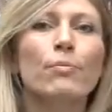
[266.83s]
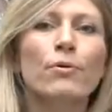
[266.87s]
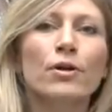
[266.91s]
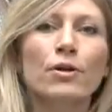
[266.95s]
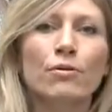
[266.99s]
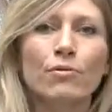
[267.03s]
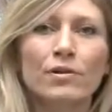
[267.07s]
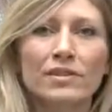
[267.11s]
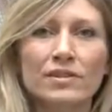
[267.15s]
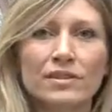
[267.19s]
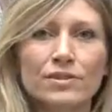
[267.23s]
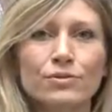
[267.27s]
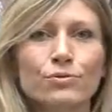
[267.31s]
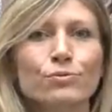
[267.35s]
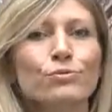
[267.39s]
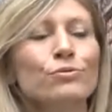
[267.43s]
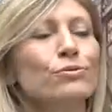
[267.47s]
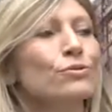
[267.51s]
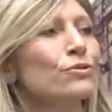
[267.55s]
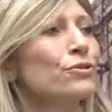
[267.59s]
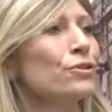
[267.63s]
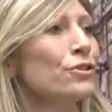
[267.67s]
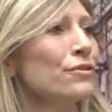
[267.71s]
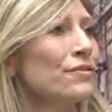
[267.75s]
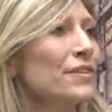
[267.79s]
poi quasi
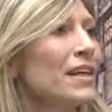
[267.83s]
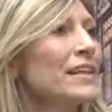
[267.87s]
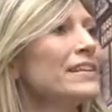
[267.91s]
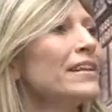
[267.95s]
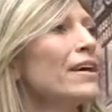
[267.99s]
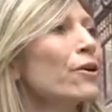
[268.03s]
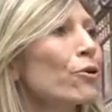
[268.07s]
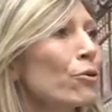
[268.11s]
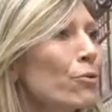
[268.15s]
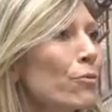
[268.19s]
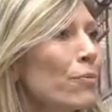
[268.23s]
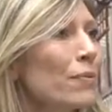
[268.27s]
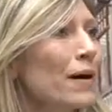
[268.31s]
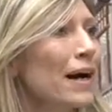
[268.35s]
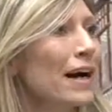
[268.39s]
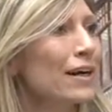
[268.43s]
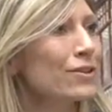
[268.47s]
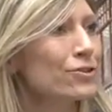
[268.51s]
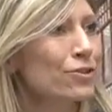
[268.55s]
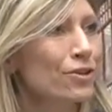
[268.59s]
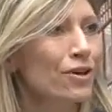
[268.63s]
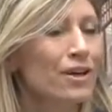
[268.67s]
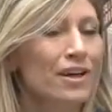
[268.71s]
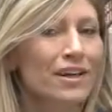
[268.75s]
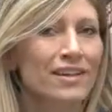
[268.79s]
tutto ci viene vero,
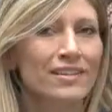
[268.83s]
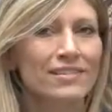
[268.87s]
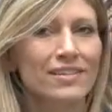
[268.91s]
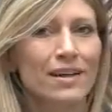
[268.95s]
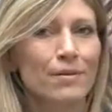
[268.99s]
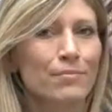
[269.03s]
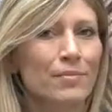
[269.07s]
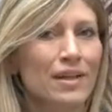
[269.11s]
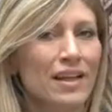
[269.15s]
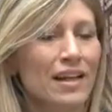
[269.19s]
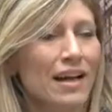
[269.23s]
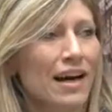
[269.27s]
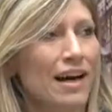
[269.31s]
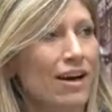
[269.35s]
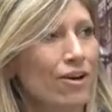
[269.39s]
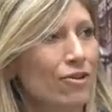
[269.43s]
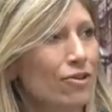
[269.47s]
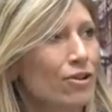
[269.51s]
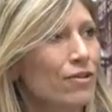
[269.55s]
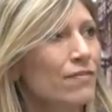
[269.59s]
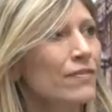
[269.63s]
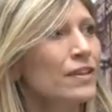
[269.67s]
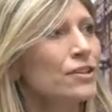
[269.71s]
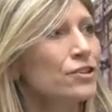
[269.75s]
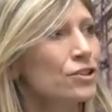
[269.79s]
rubato sì. da
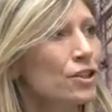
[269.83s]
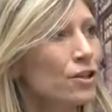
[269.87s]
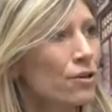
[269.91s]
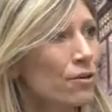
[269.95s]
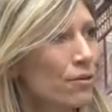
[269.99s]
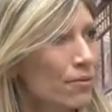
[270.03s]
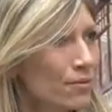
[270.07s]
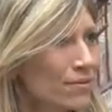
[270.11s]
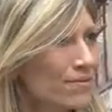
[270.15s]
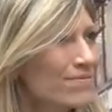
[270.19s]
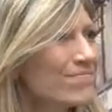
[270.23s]
Milano. Invece,